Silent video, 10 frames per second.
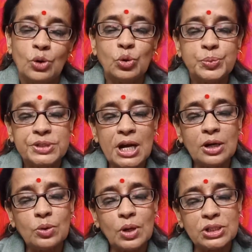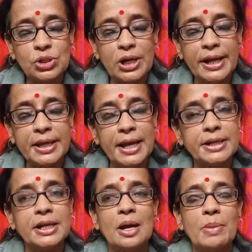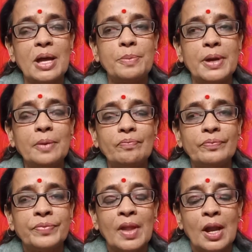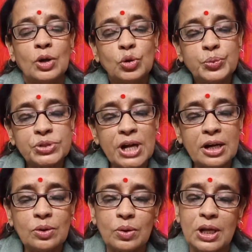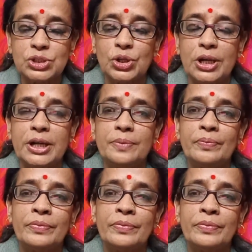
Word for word: রূপসার ঘোলা জলে কে ডিঙা বাইবে রূপসার ঘোলা জলে